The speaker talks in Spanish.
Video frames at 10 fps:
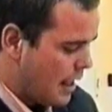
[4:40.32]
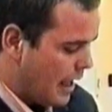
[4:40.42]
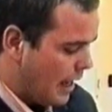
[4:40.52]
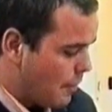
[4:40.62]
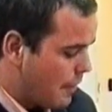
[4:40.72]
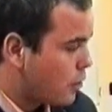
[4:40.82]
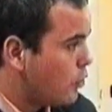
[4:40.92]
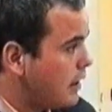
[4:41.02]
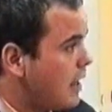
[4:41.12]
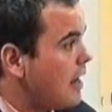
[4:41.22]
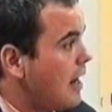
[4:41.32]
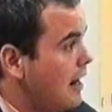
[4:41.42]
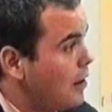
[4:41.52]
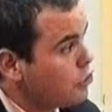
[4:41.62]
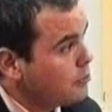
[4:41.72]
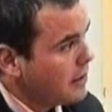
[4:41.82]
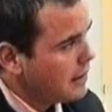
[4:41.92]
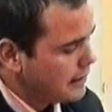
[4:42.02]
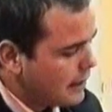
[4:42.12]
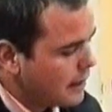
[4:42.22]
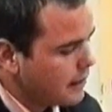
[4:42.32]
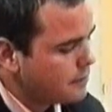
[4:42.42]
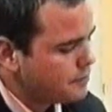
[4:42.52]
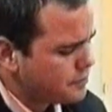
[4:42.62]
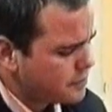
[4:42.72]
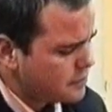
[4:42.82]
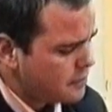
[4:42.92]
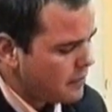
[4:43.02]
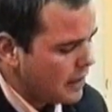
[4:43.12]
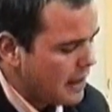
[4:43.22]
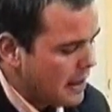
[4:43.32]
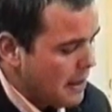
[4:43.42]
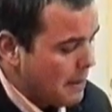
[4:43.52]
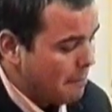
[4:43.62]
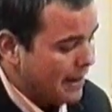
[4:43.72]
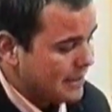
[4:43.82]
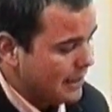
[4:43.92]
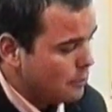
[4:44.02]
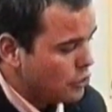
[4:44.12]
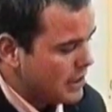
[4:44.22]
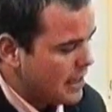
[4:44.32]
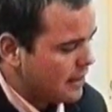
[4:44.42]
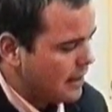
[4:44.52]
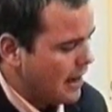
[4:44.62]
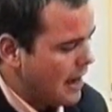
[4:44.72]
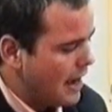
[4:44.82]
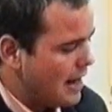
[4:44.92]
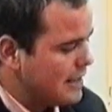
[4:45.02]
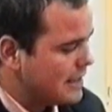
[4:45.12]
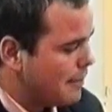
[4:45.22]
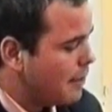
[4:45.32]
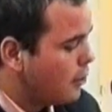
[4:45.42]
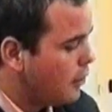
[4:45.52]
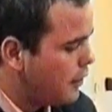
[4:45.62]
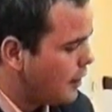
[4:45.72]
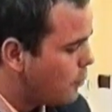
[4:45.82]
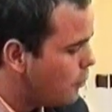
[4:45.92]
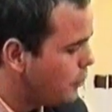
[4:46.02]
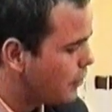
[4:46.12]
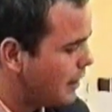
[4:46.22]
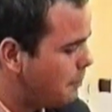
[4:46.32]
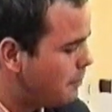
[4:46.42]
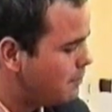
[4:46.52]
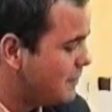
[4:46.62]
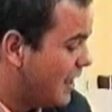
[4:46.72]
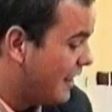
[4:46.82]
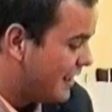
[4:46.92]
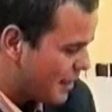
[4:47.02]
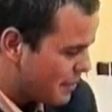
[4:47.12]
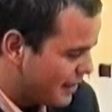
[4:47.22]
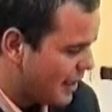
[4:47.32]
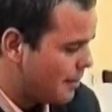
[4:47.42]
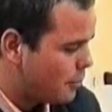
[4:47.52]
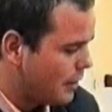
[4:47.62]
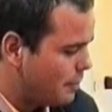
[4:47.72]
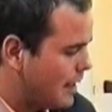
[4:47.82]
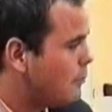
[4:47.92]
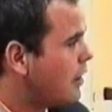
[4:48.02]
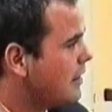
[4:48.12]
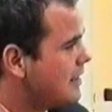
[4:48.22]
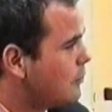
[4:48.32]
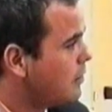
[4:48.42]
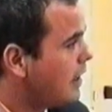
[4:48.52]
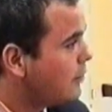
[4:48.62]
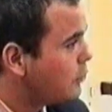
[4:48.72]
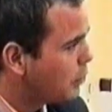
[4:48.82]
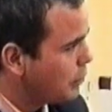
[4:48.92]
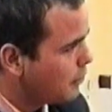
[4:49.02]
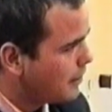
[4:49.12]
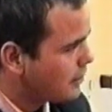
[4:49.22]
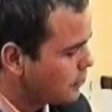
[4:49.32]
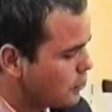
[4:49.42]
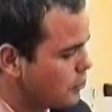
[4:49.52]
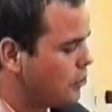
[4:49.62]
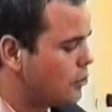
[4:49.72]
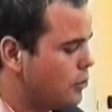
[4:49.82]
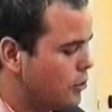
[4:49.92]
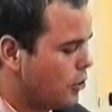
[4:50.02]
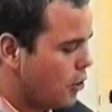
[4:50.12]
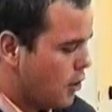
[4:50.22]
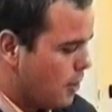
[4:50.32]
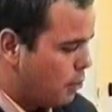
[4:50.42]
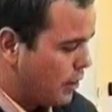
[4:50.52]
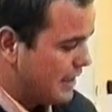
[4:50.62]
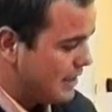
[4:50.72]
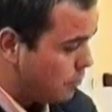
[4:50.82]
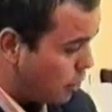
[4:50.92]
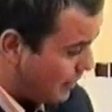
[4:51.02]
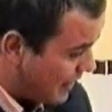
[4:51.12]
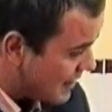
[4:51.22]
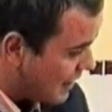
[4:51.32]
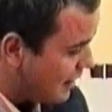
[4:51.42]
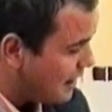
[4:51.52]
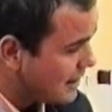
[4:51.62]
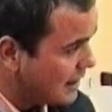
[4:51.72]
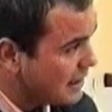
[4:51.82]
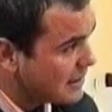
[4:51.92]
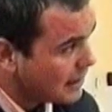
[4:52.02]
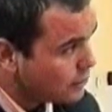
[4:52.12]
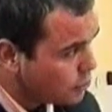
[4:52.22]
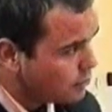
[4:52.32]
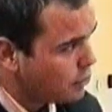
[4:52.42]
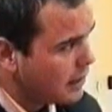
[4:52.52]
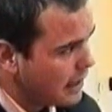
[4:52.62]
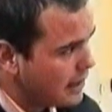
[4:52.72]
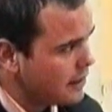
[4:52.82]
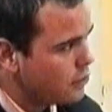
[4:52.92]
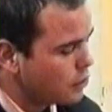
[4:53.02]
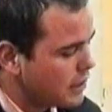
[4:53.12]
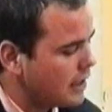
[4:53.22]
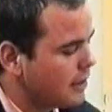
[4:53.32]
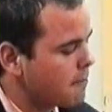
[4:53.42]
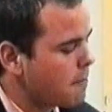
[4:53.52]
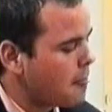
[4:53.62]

en la parroquia a las 8 y media de la tarde. Pasaremos ya al sábado 11 de junio, que desde esta hermandad pues esperamos que sea un día histórico para todos nosotros, porque volverás a salir San Antón por las calles de Churriana